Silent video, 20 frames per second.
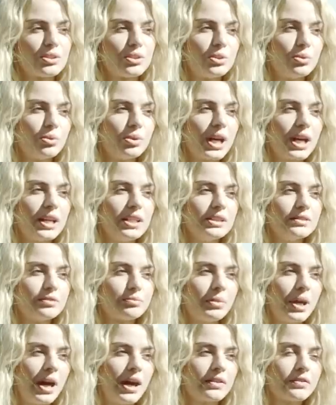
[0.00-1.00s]
Yoga
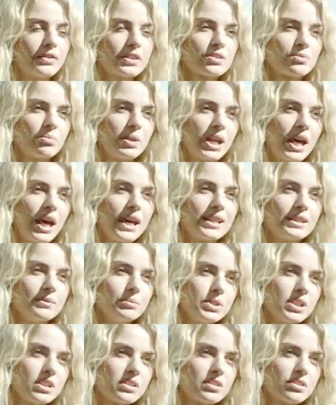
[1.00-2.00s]
hilft mir einfach, so meine eigene
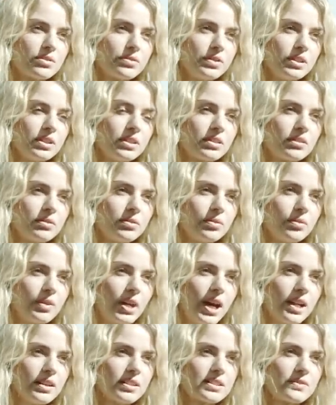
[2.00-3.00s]
Mitte zu finden.
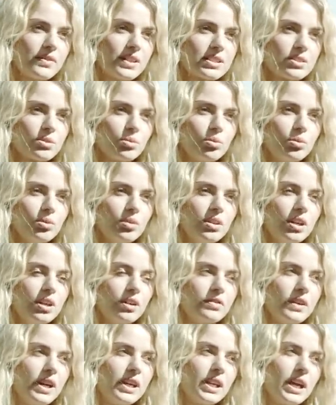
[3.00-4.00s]
Alles, was so
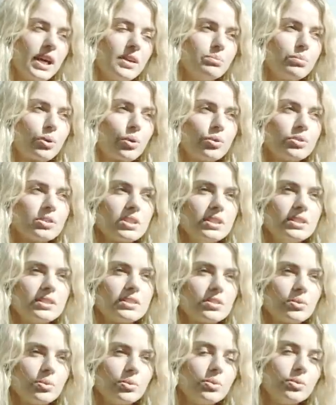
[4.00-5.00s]
auf einen
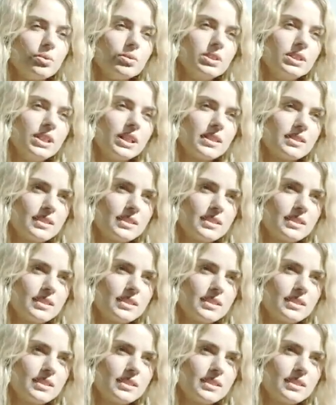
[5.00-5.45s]
einbröselt, so in der